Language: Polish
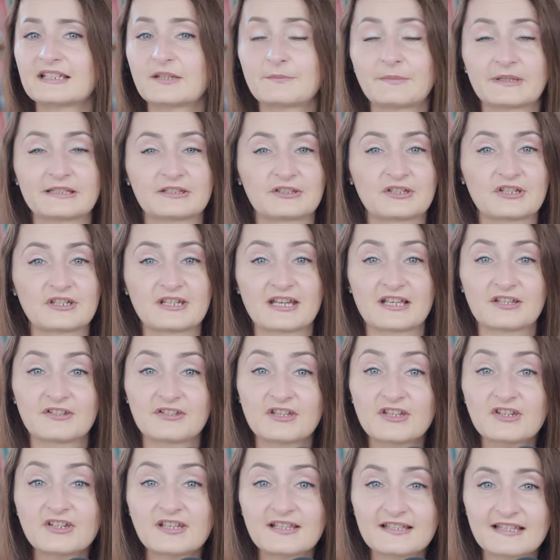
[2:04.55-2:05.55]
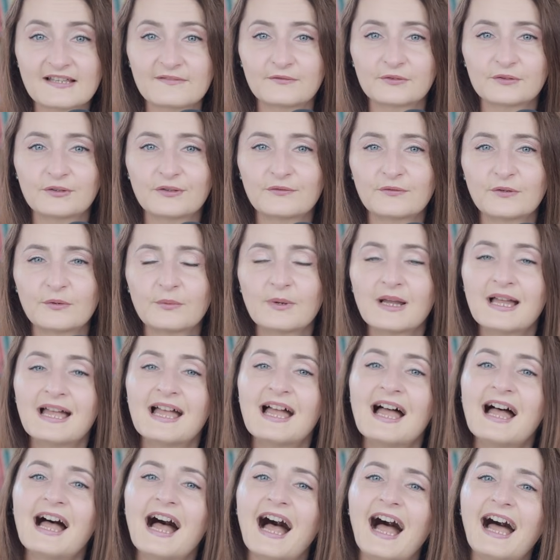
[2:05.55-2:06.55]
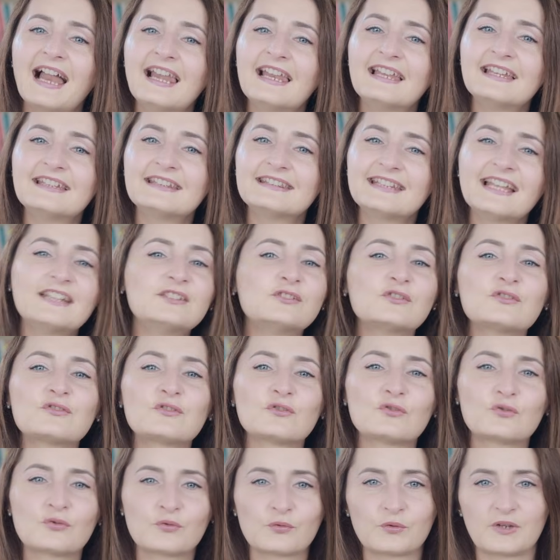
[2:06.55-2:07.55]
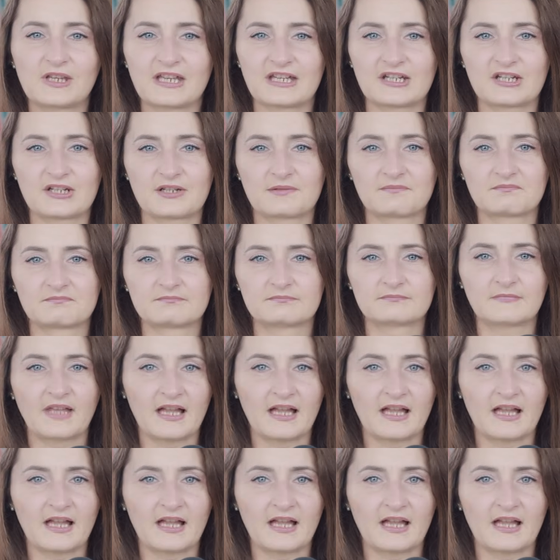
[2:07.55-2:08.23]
nie patrzysz na ścieżkę zawodową, ale na to, co czujesz.